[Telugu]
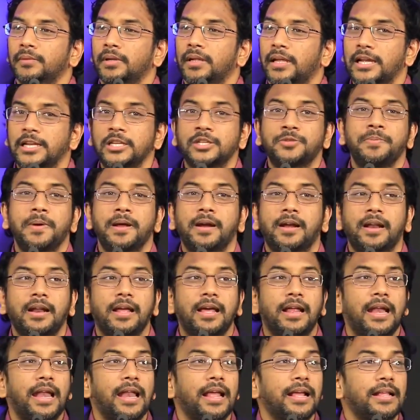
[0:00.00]
ఇన్స్పెక్టర్
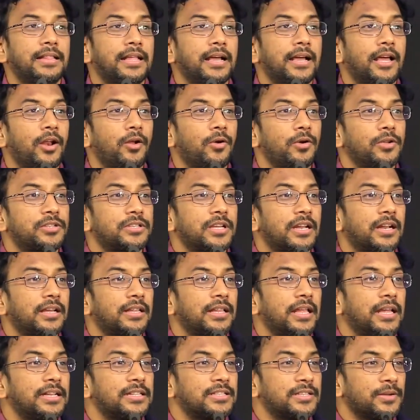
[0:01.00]
గారు ఇలాగే దగ్గరికి వచ్చారు
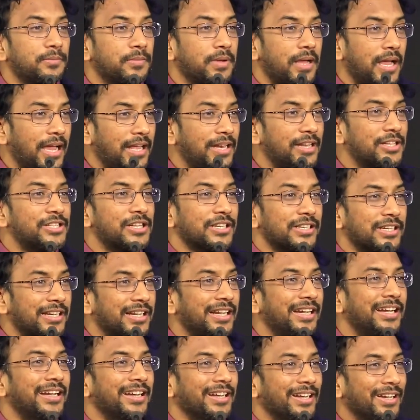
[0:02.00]
కదా ఆయన సమ్మ ఆయన
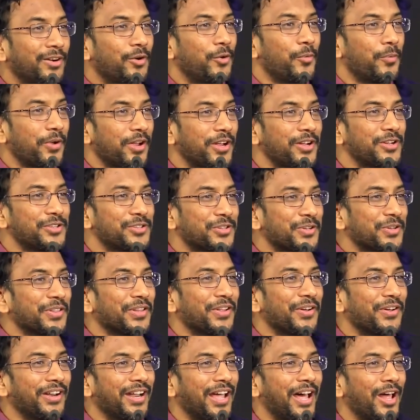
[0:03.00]
చక్కగా
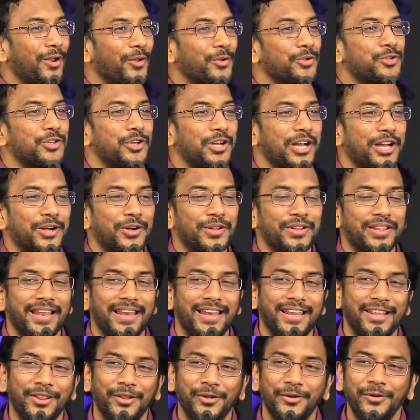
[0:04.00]
ఉపయోగించుకుందాం అన్న ఆలోచన ఏంటో
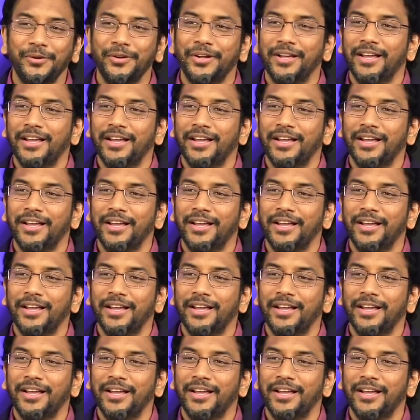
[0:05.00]
తెలియదు